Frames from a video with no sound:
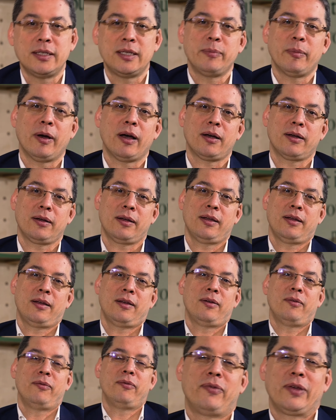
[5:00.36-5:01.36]
die machen
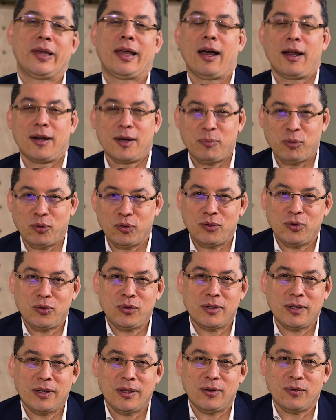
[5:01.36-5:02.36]
vegane
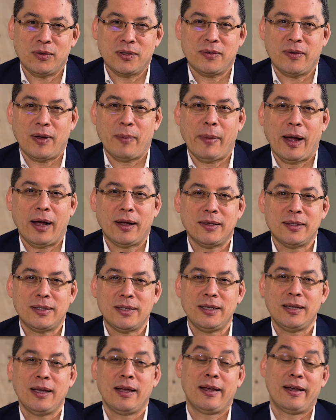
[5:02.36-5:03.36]
Produkte und zwar machen
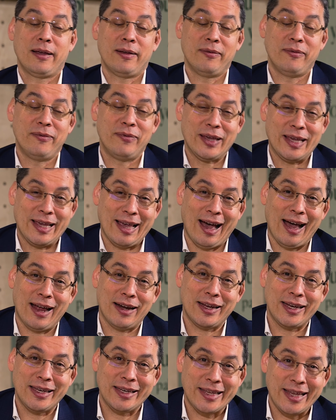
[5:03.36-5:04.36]
die
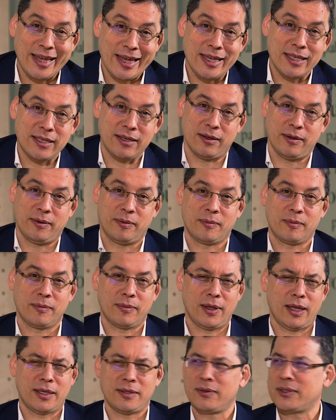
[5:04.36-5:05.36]
veganen Käse.
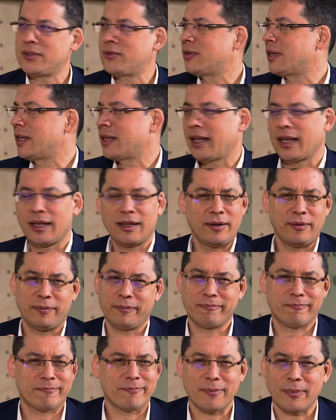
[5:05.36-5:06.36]
Jetzt wirst du dir
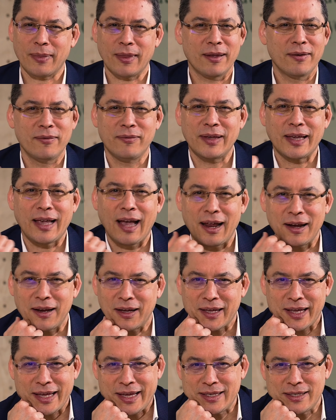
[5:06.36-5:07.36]
denken,
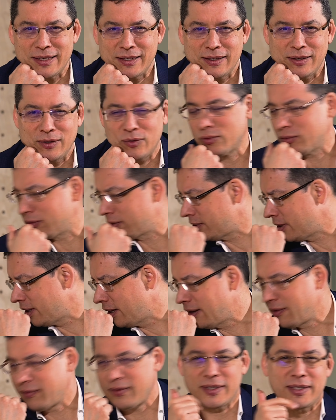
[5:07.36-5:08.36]
veganer Käse und
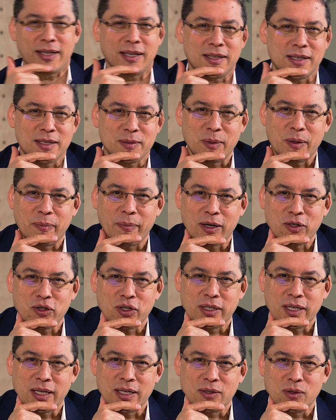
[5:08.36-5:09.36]
was hat das mit
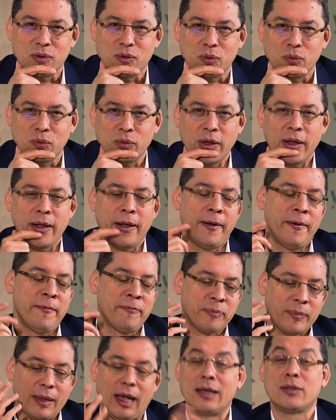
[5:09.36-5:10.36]
Matcha-Tee zu tun?
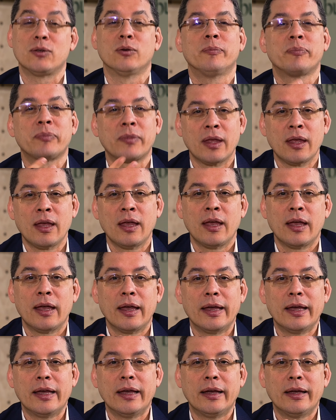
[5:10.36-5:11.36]
Also,
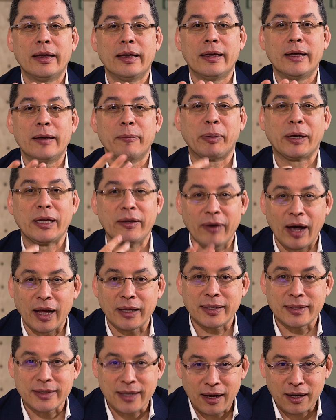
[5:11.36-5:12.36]

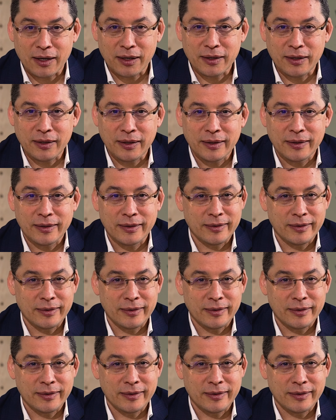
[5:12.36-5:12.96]
private Sache,